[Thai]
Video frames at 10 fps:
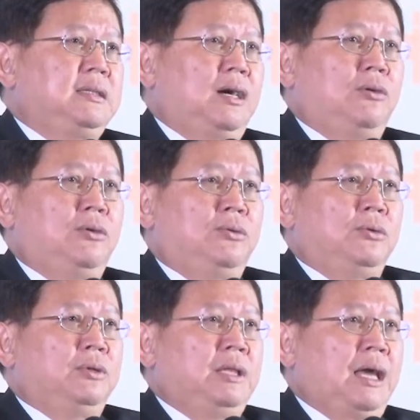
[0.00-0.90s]
เรา
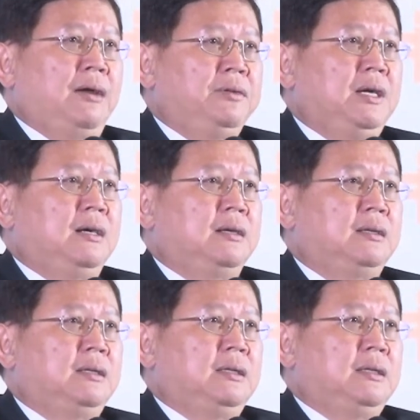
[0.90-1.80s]
หลายเรื่อง
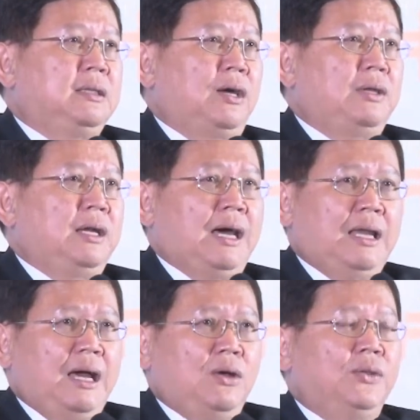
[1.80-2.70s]
เรายังล้า
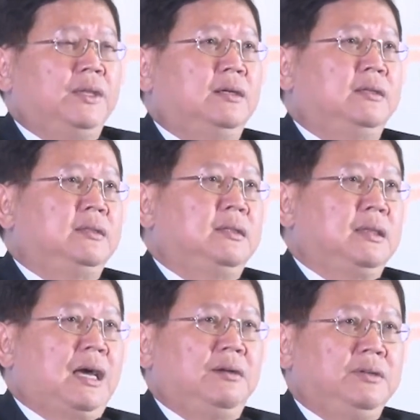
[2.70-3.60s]
หลังคนอื่น
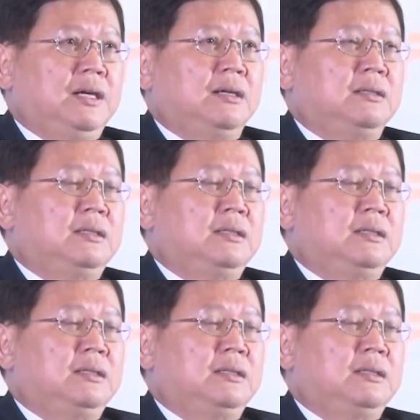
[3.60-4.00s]
หลายเรื่อง